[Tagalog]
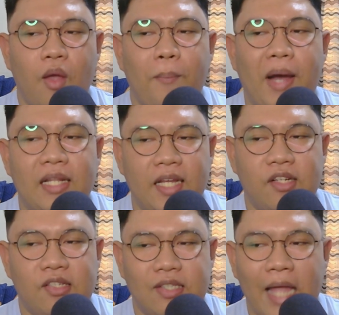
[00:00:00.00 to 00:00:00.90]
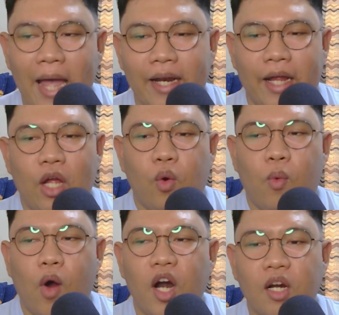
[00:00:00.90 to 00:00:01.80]
but instead,
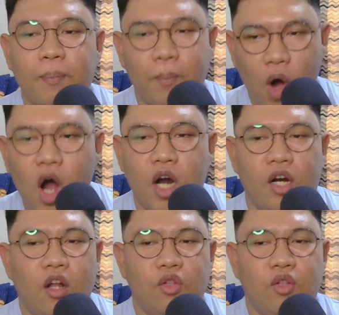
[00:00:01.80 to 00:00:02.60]
work more